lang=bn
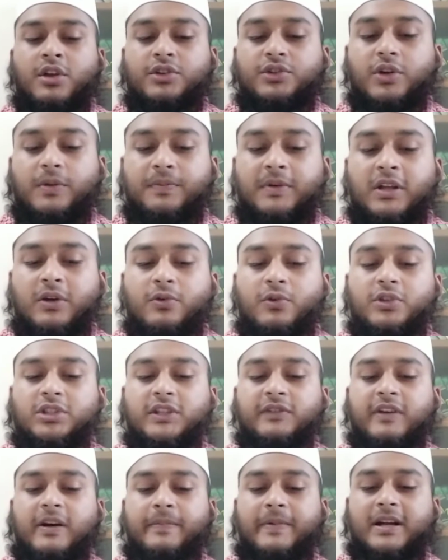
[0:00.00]
স্বপ্নে
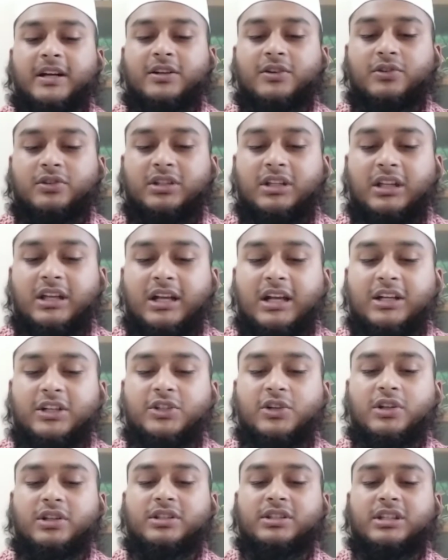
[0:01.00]
অজিফা পাঠ করতে দেখা
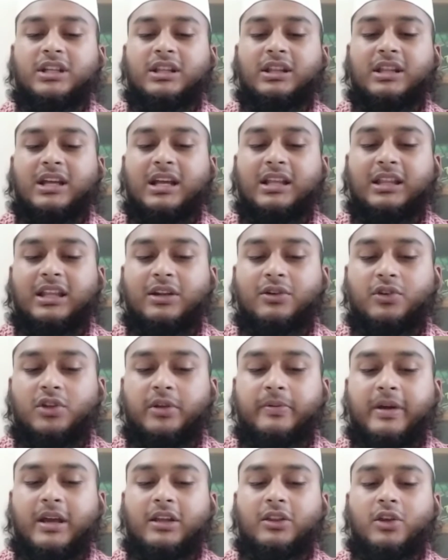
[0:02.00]
সৎ চিন্তায় দিন
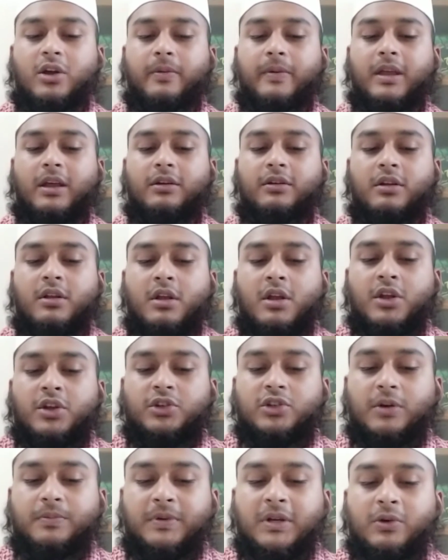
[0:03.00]
অতিবাহিত হবে
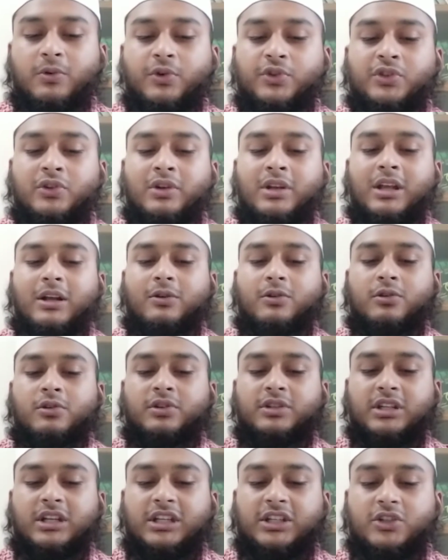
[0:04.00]
স্বপ্নে ওজনে
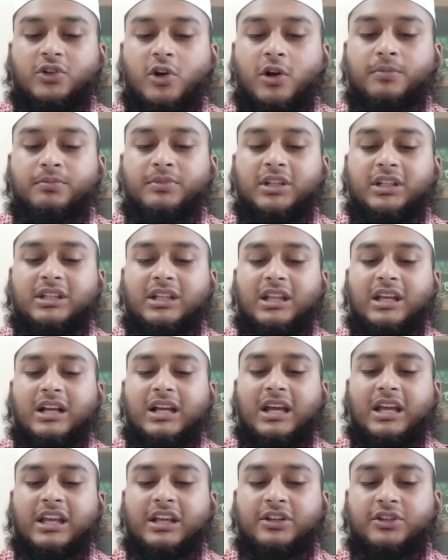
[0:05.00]
কোনো জিনিস কম দিতে
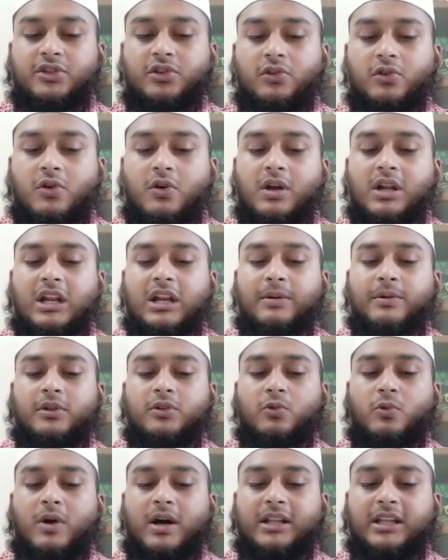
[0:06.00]
দেখা হিংসুক হওয়ার
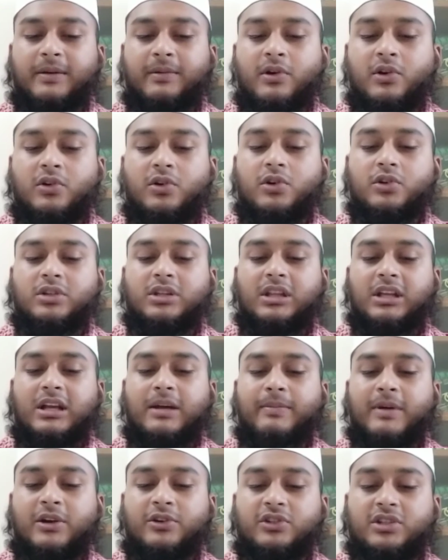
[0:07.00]
আলামত ওয়াদা ভঙ্গ করতে
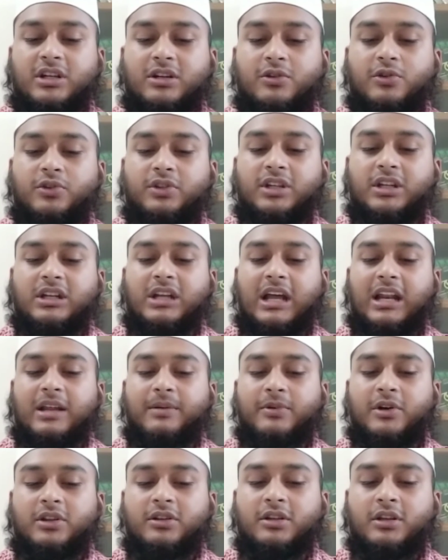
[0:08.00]
দেখা মানুষের ক্ষতির
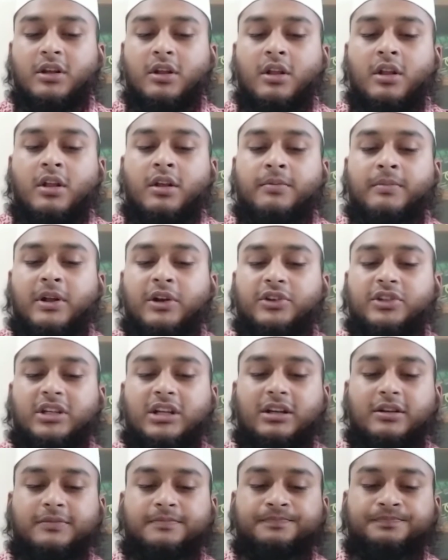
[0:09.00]
আলামত মানুষের